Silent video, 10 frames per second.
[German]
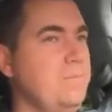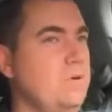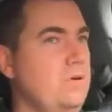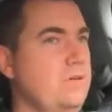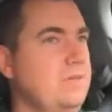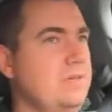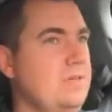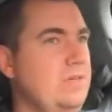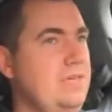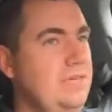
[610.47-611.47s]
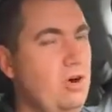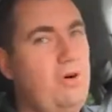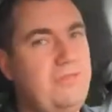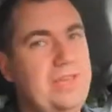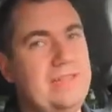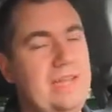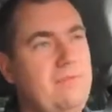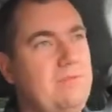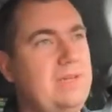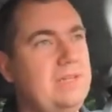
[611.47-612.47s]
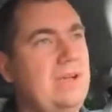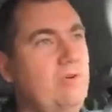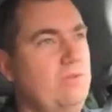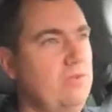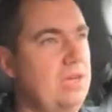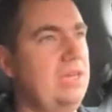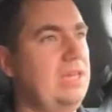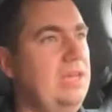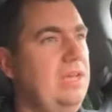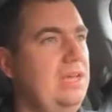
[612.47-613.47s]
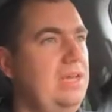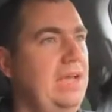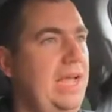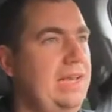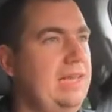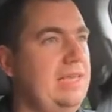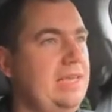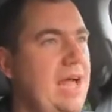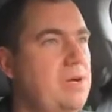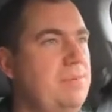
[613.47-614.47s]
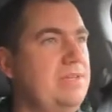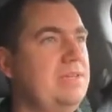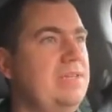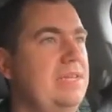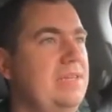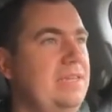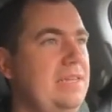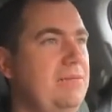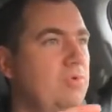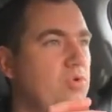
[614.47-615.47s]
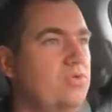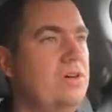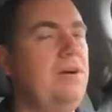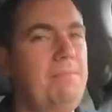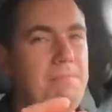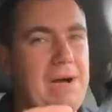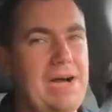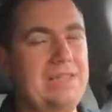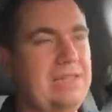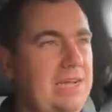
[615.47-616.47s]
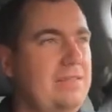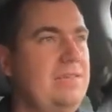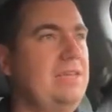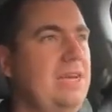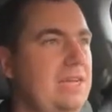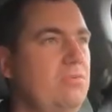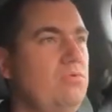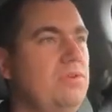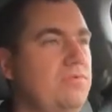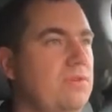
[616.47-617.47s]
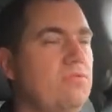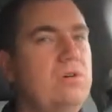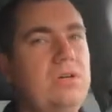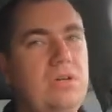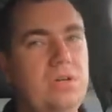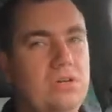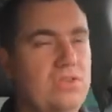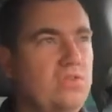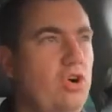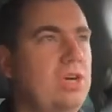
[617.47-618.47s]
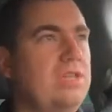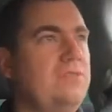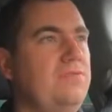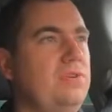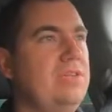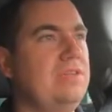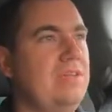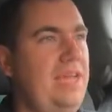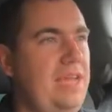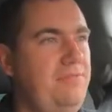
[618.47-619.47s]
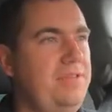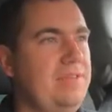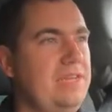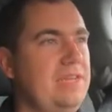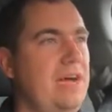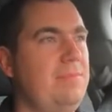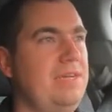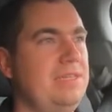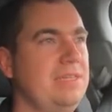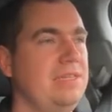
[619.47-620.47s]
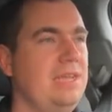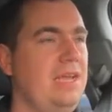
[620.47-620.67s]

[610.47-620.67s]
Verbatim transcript: Und äh, hier hoffe ich jetzt einfach mal, dass Audi wirklich endlich nachbessert, denn der Motor macht an sich eine gute Figur und sorgt dafür, dass er effizient arbeitet.